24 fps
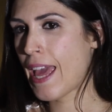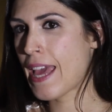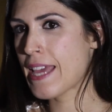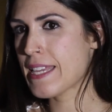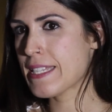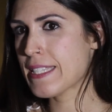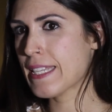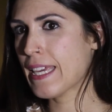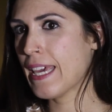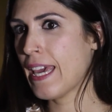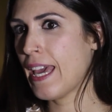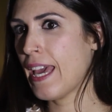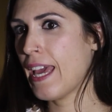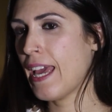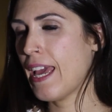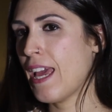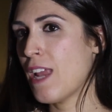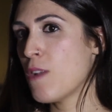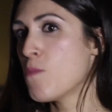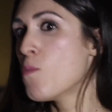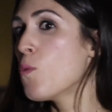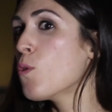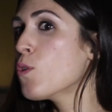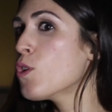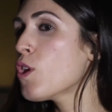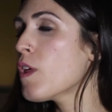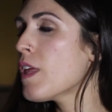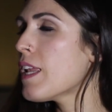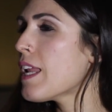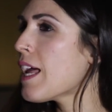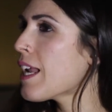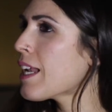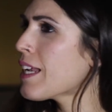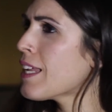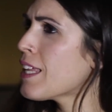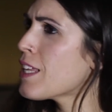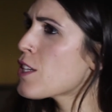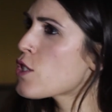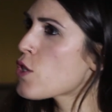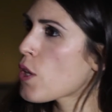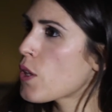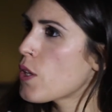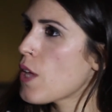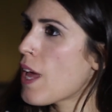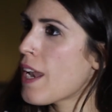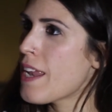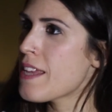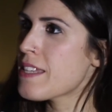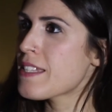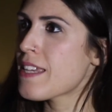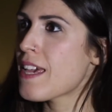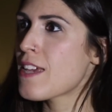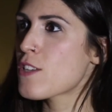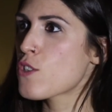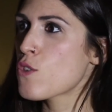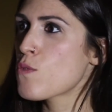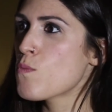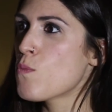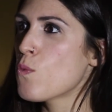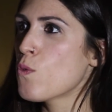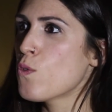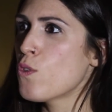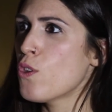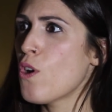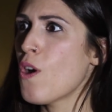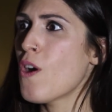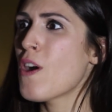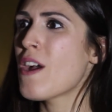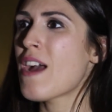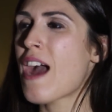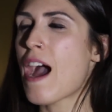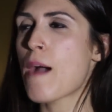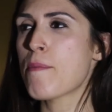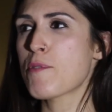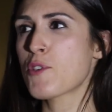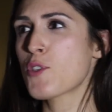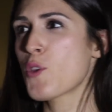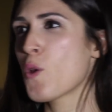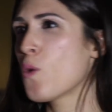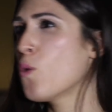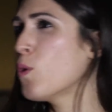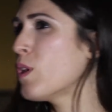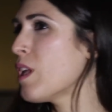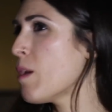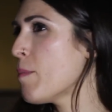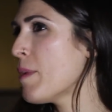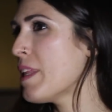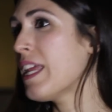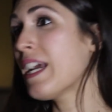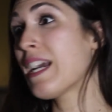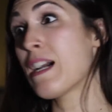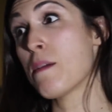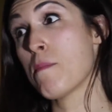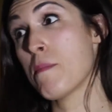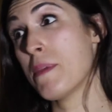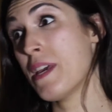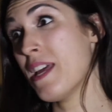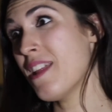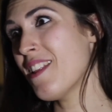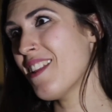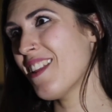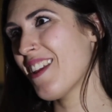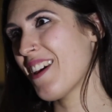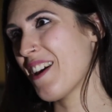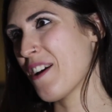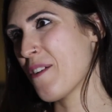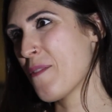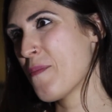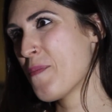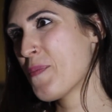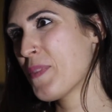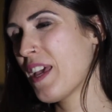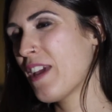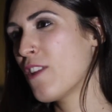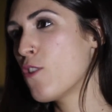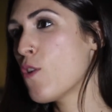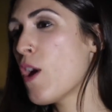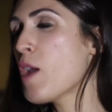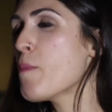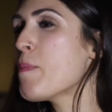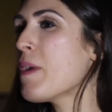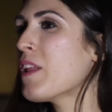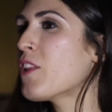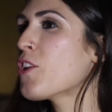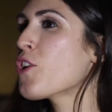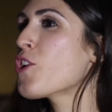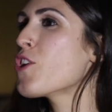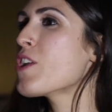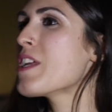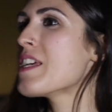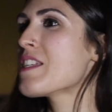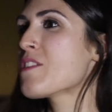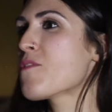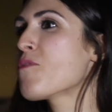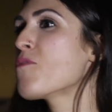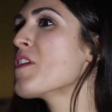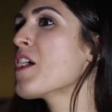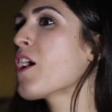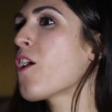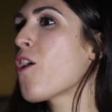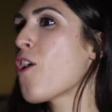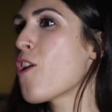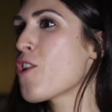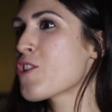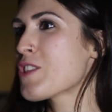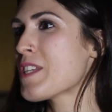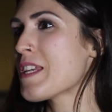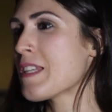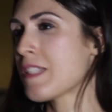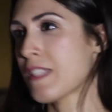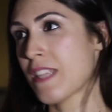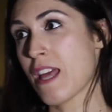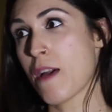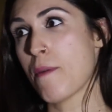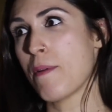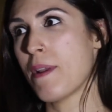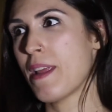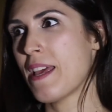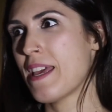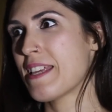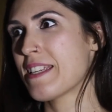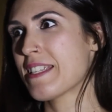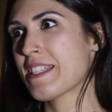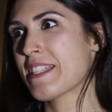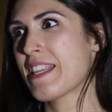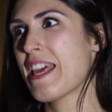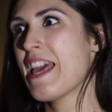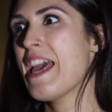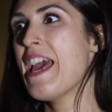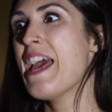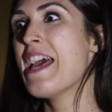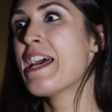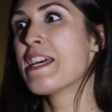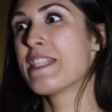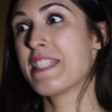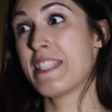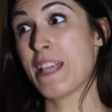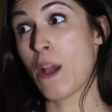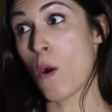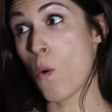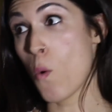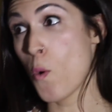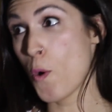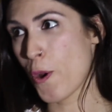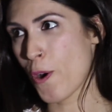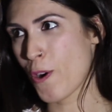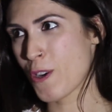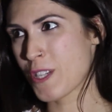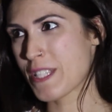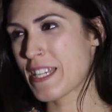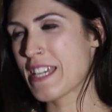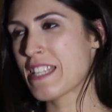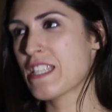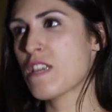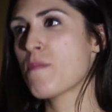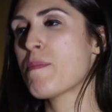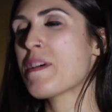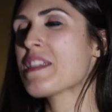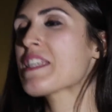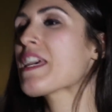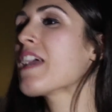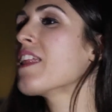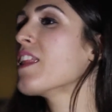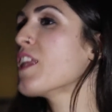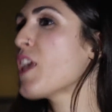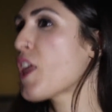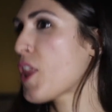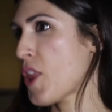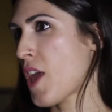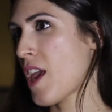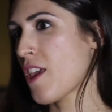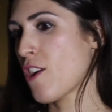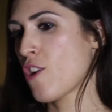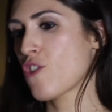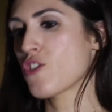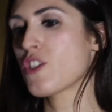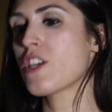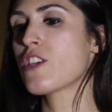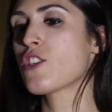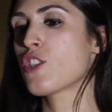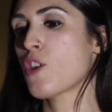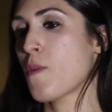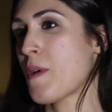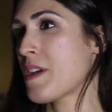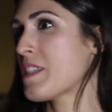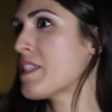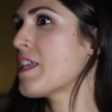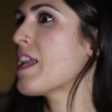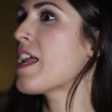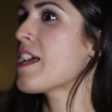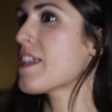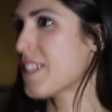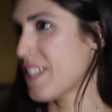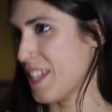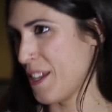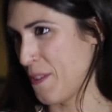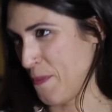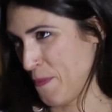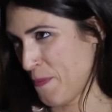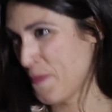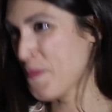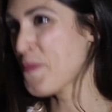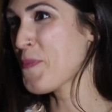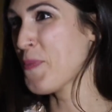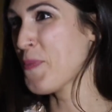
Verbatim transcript: es que el mundo de las redes sociales es un mundo absolutamente cambiante. No hay patrones fijos, estables, seguros, que sepas que en 10 años esto va a ser así